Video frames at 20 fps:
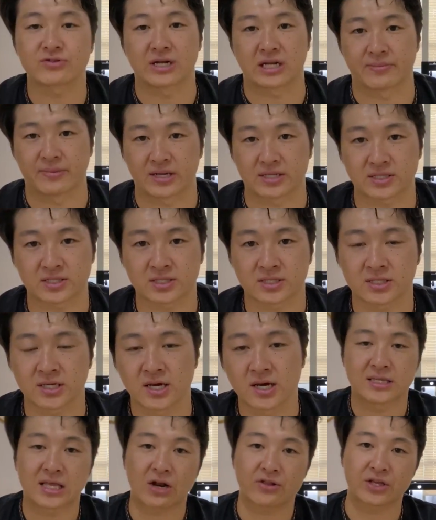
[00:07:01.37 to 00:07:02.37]
くなります。
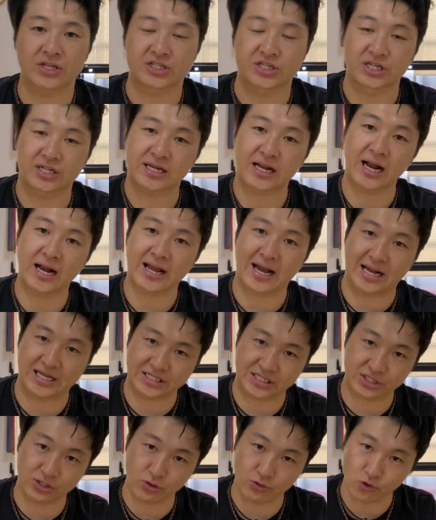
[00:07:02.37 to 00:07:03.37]
なのでしっかり
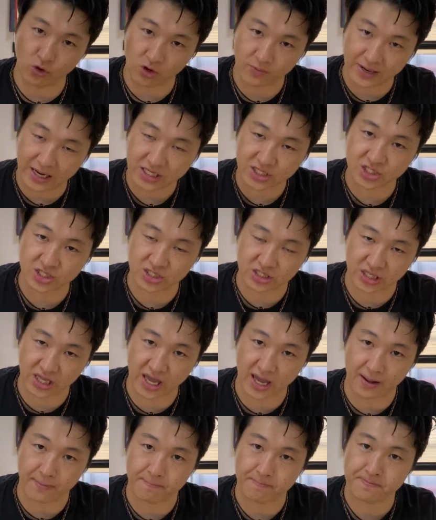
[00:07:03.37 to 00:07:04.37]
足を伸ばし
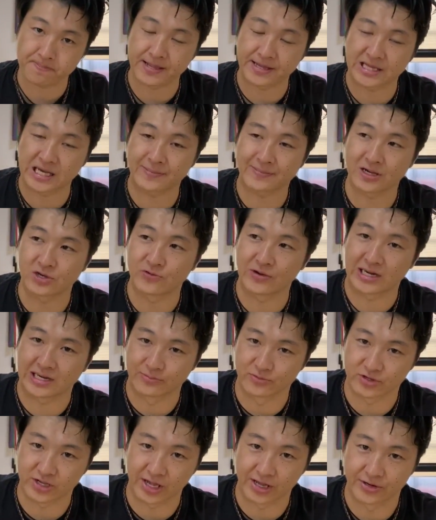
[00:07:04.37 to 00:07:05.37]
て、斜め上
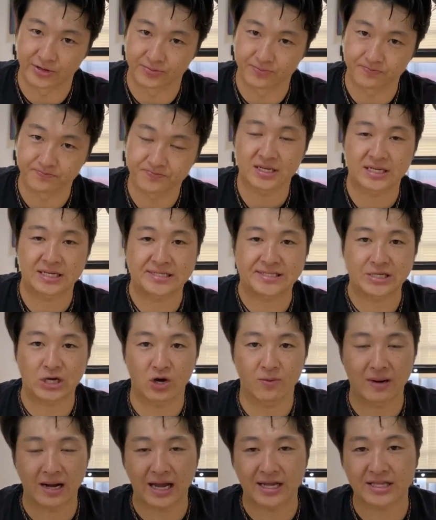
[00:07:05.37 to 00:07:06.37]
に向ける。
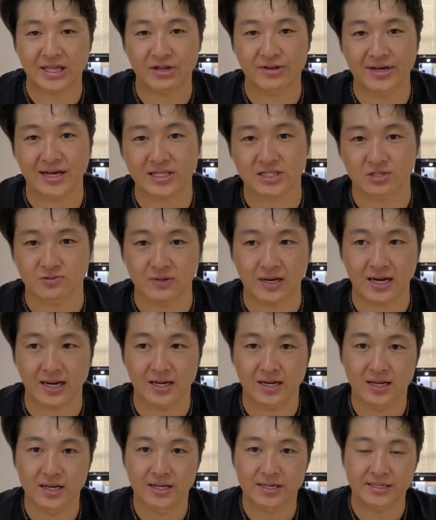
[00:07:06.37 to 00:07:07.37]
膝を曲げてるやつ
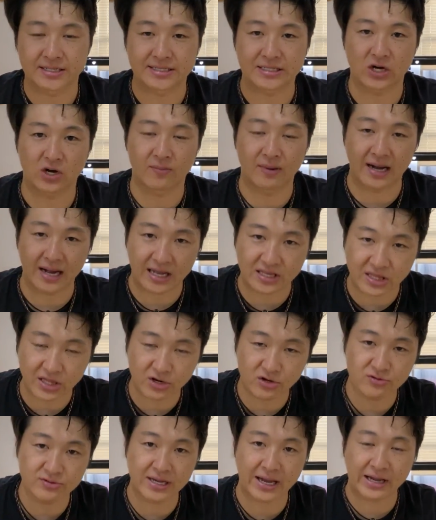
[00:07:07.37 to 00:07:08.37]
は、膝を曲げ
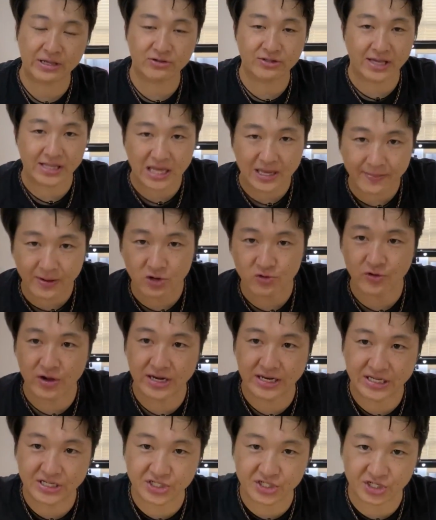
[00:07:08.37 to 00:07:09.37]
てるんだけど斜め
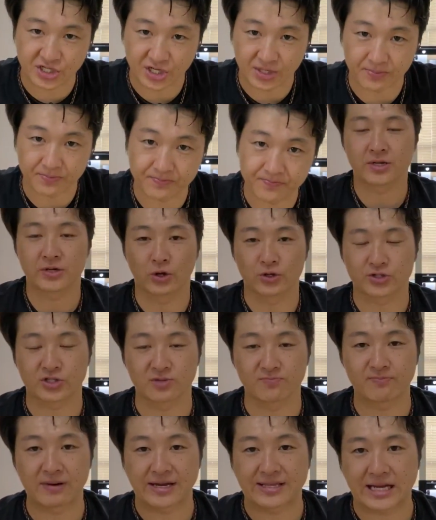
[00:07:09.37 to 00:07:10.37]
上に意識。四
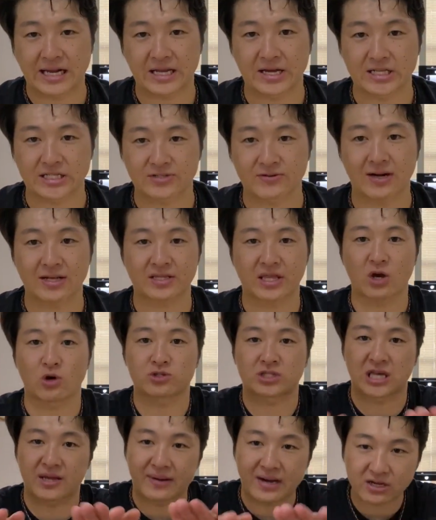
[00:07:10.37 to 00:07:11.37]
つん這いになるやつは手
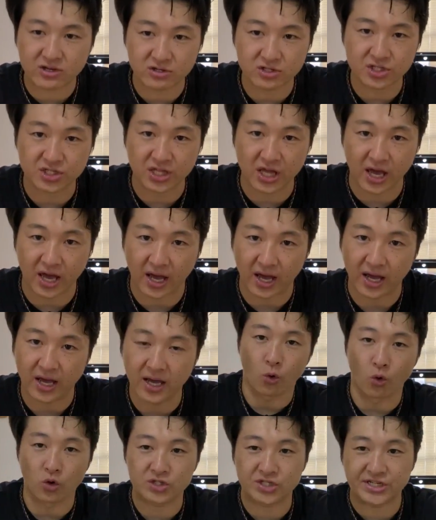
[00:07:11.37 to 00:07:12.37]
を狭くして、
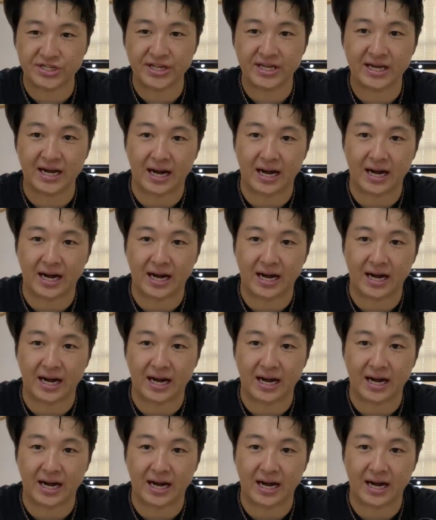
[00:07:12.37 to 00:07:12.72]
お尻